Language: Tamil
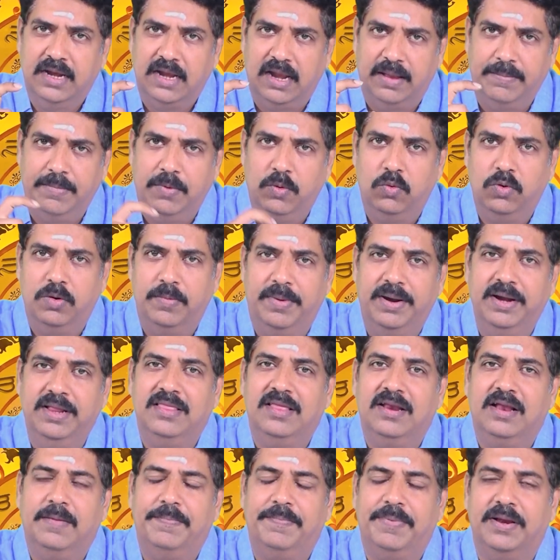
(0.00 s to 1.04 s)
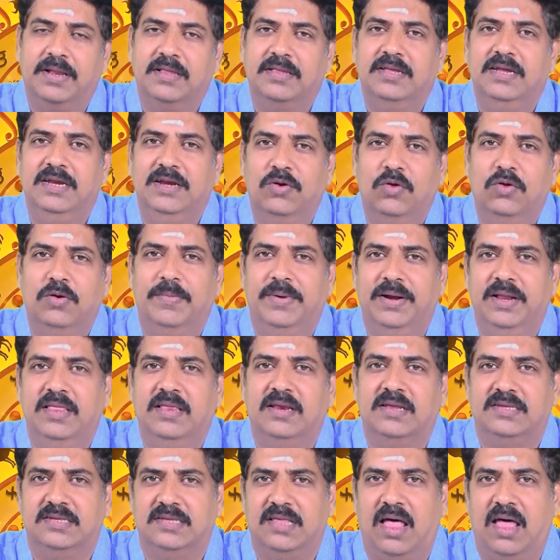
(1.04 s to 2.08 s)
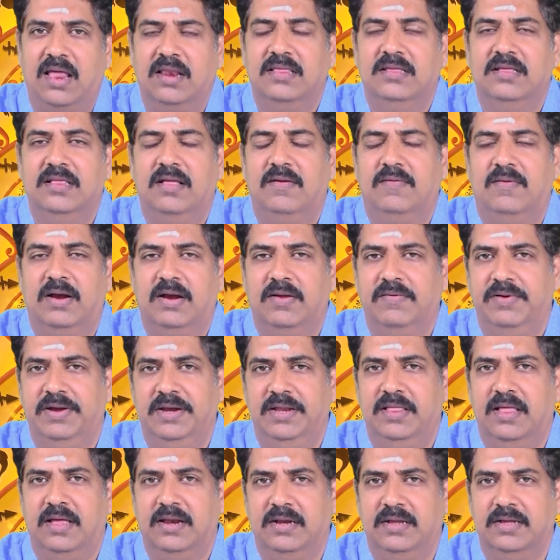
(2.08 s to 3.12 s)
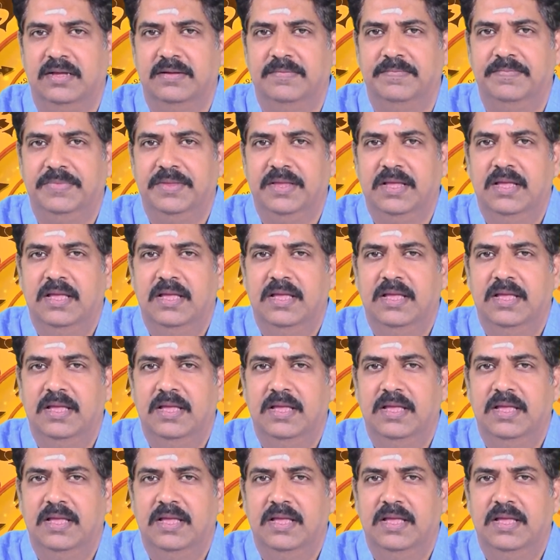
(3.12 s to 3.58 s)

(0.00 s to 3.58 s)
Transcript: நம்ம ஒரு மனிதராக பிறந்து இன்னொரு மனிதரை சார்ந்து தான் வாழ வேண்டியதாக இருக்குது